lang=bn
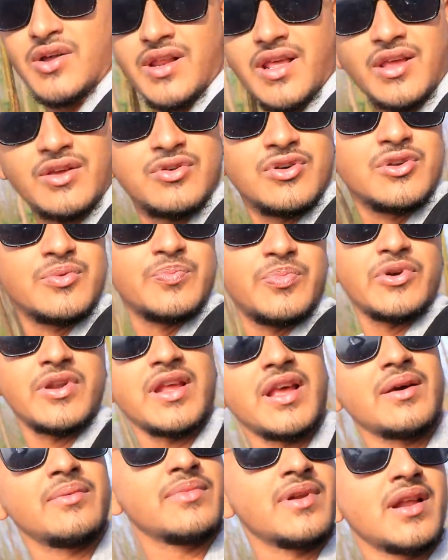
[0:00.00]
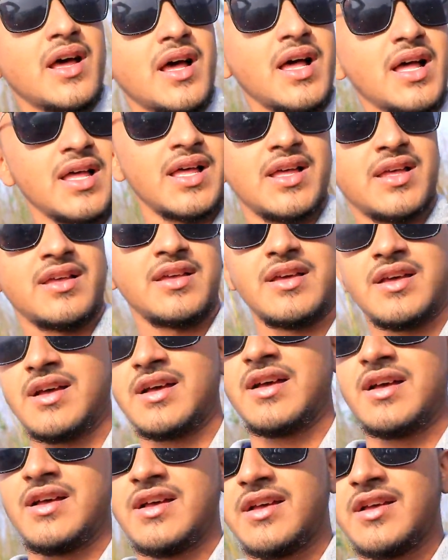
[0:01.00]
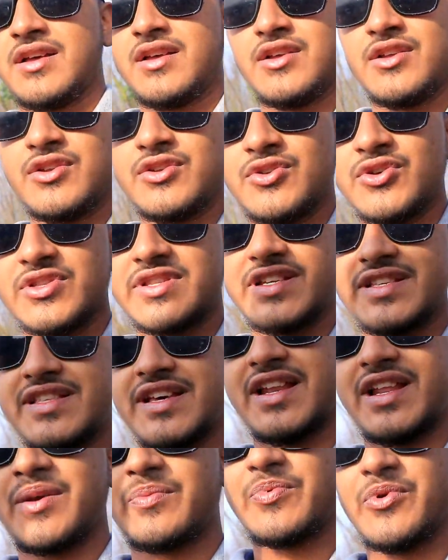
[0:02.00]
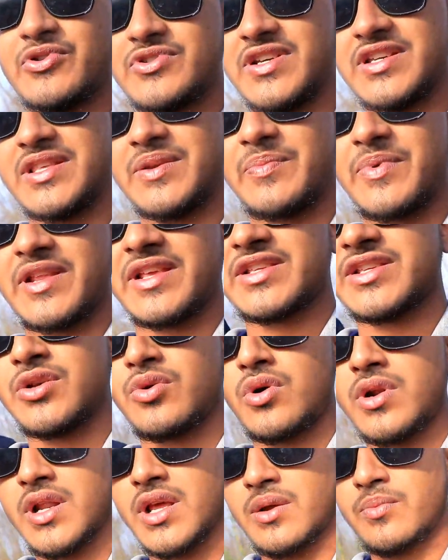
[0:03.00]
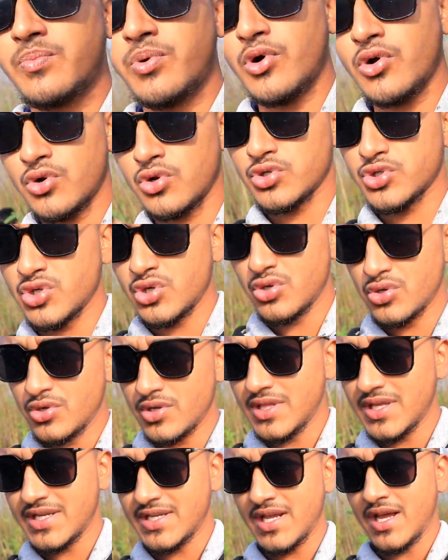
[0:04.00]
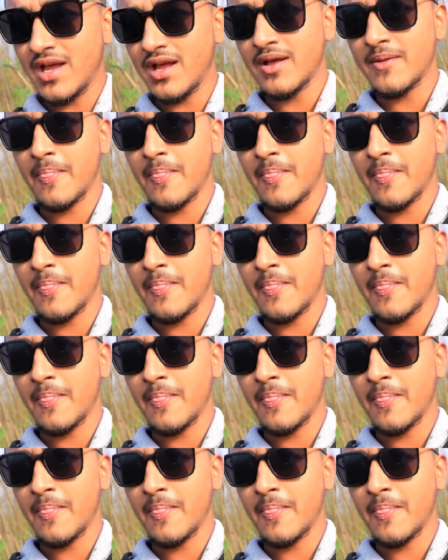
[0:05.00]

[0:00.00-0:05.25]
অনেকক্ষণ পরে আমরা নদীর ধারে পৌঁছাতে পেরেছি অনেক বড় জঙ্গল এটা